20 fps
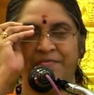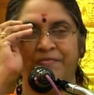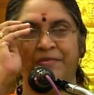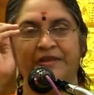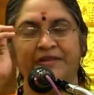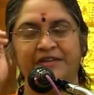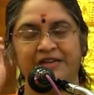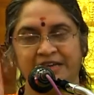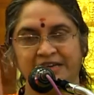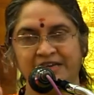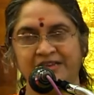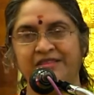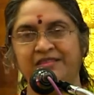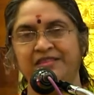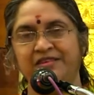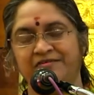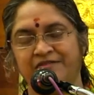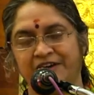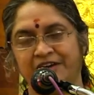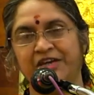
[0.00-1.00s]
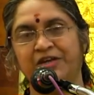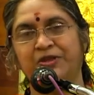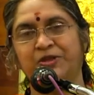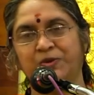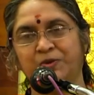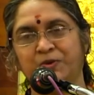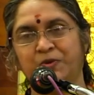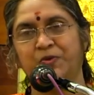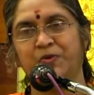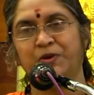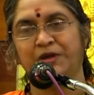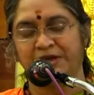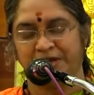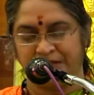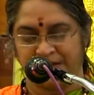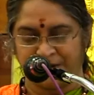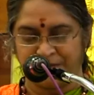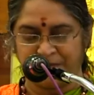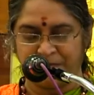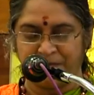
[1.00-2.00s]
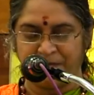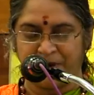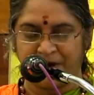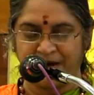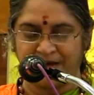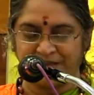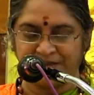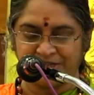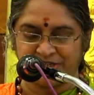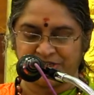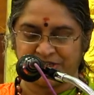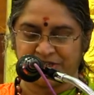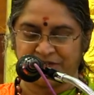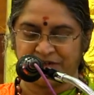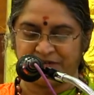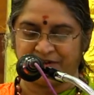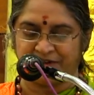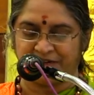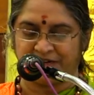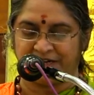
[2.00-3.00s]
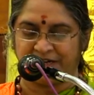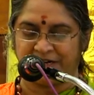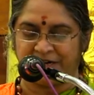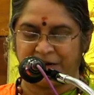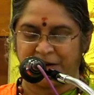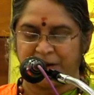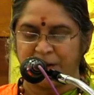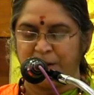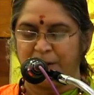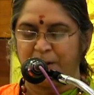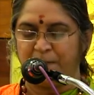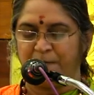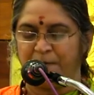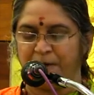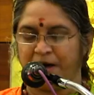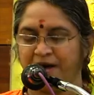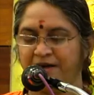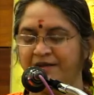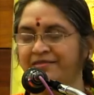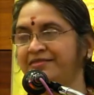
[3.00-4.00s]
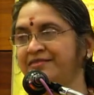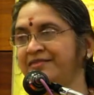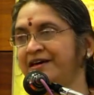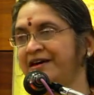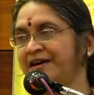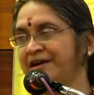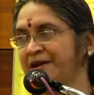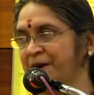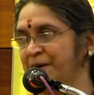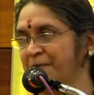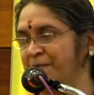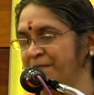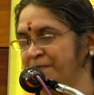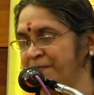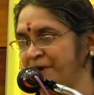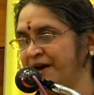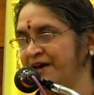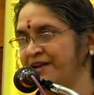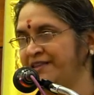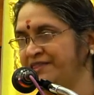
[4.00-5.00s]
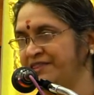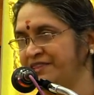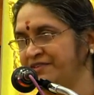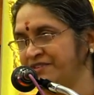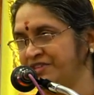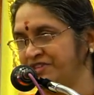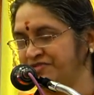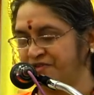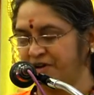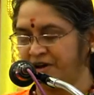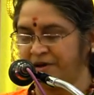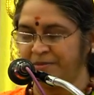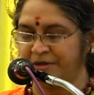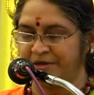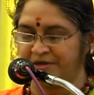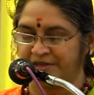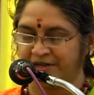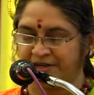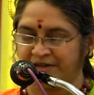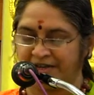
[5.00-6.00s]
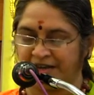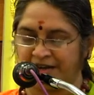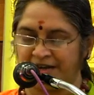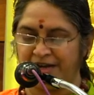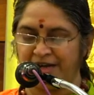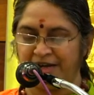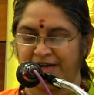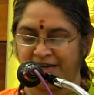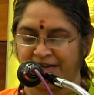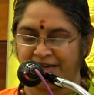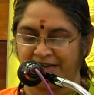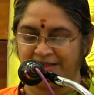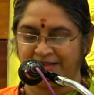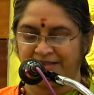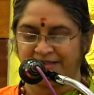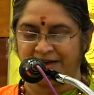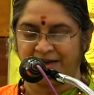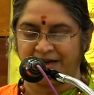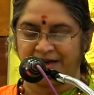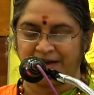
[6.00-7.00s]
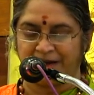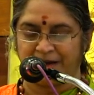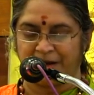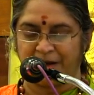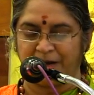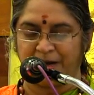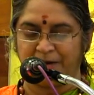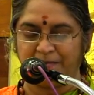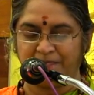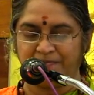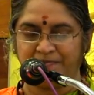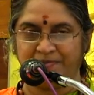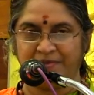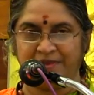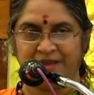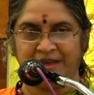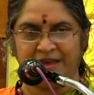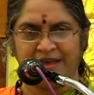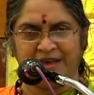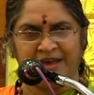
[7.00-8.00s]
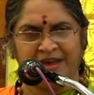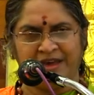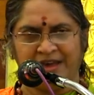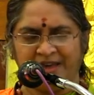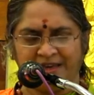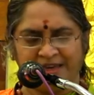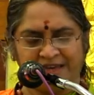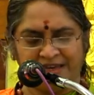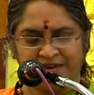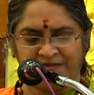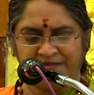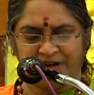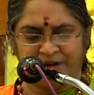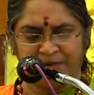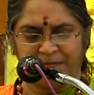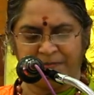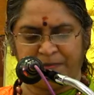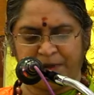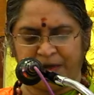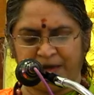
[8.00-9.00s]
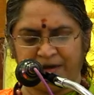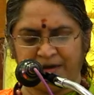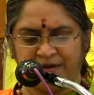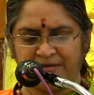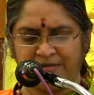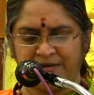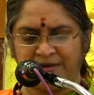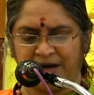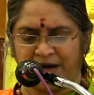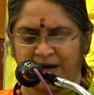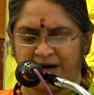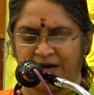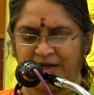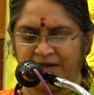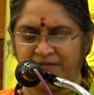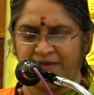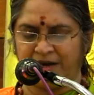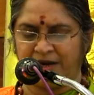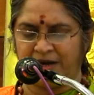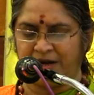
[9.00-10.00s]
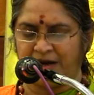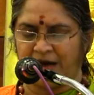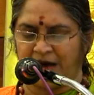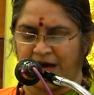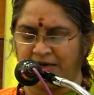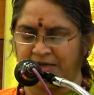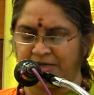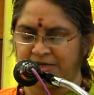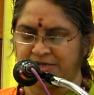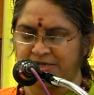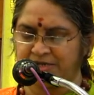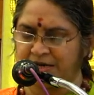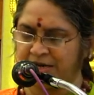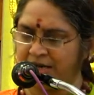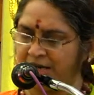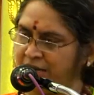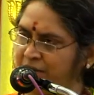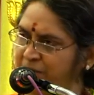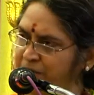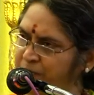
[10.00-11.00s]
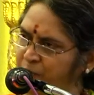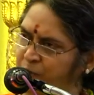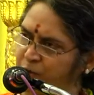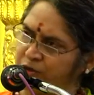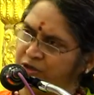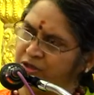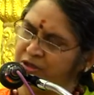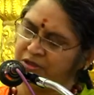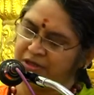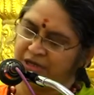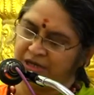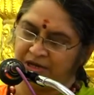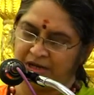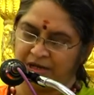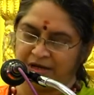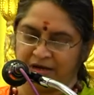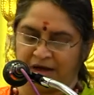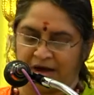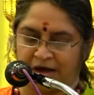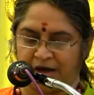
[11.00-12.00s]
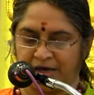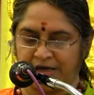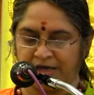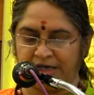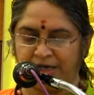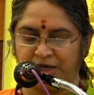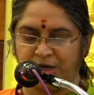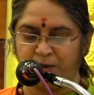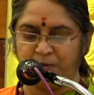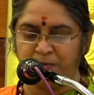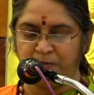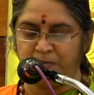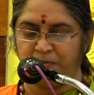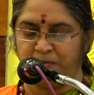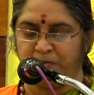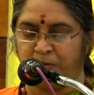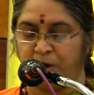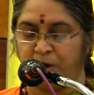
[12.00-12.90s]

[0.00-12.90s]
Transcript: பதினைந்து வயது கூட நிரம்பாத சிறுவர்கள் பார்த்தாராம் பார்த்த விஸ்வாமித்திரர் என்ன நினைத்தாராம் இவர் பெரிது அளவில் ஆற்றலை பொருந்தினர் ஆயினும்